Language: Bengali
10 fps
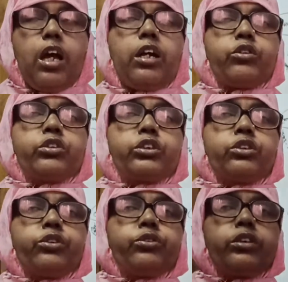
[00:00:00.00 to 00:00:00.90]

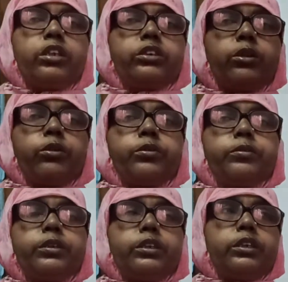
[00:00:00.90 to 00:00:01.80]
আকর্ষণ করিয়াছিল
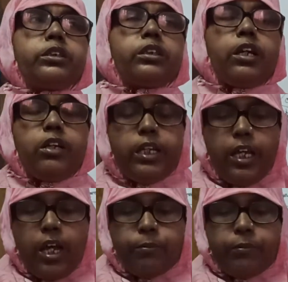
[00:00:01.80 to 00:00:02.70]
তাইলে
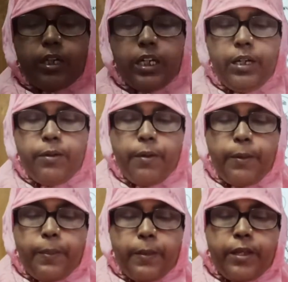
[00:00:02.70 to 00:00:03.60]
আমরা
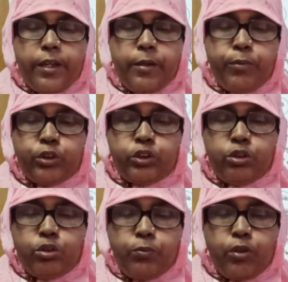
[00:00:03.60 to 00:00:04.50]
এই
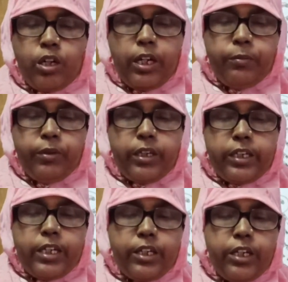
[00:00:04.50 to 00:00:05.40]
পর্যন্ত পড়লাম
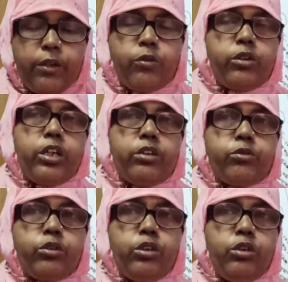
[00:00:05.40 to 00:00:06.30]
এখানে
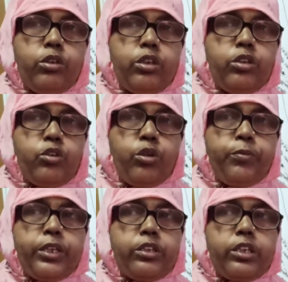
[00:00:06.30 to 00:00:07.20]
অনেকগুলো
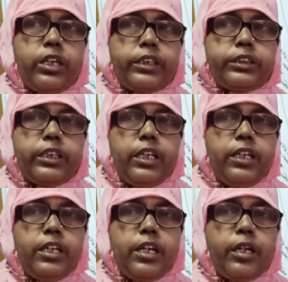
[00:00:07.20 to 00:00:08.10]
নৈবৃত্তিক আছে
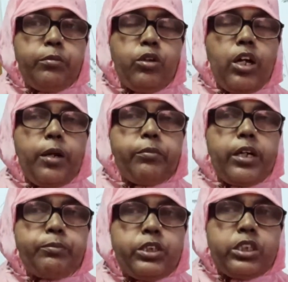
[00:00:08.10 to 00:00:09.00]
এবং আমরা
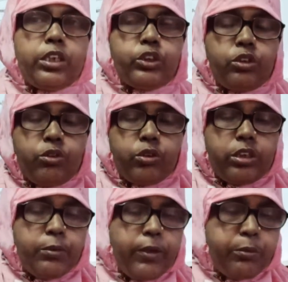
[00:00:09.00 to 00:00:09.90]
বিশ্লেষণ
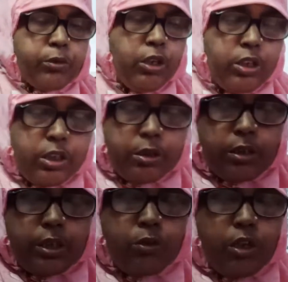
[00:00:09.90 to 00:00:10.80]
করতে পারবো
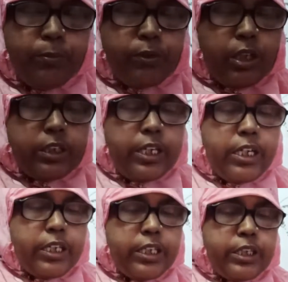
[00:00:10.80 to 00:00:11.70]
এই গল্পটাতে
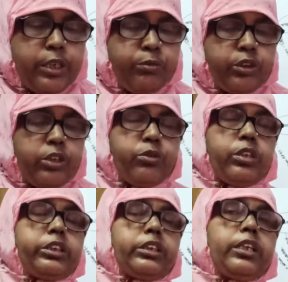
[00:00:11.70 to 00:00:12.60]
এখানে কি বোঝানো
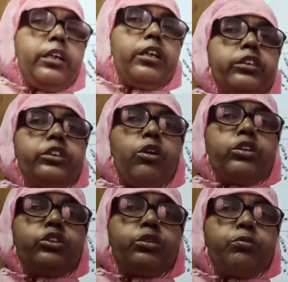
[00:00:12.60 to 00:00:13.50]
হয়েছে যে
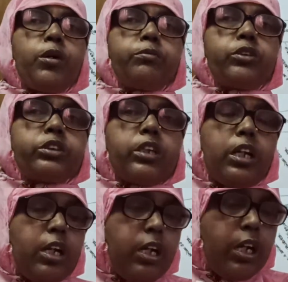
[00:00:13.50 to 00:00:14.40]
হরজত মোহাম্মদ
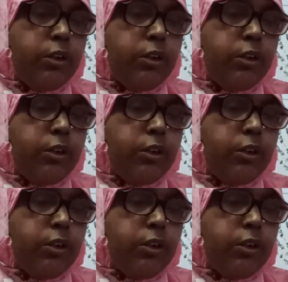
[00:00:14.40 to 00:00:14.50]
সাল্লাহ